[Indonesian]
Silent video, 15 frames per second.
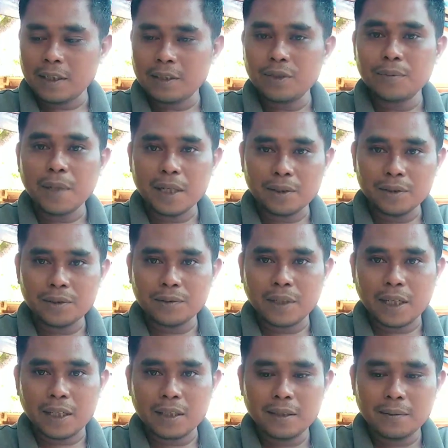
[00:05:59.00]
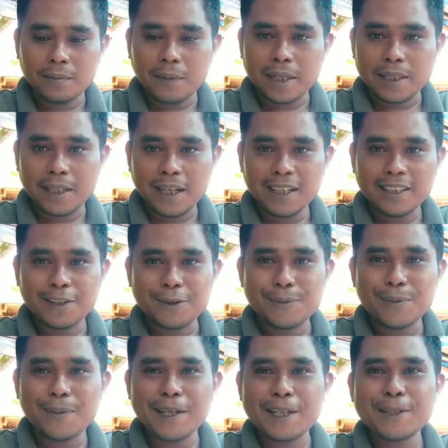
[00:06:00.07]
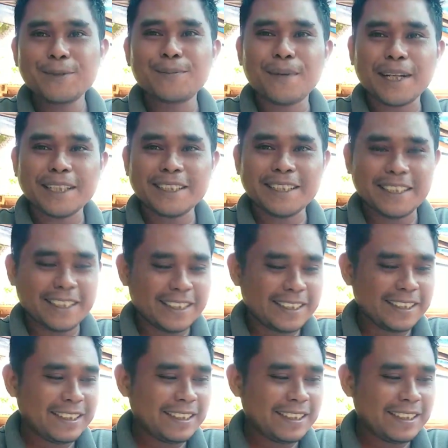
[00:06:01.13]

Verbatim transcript: itu bagus juga padahal daun pepaya itu pahit ya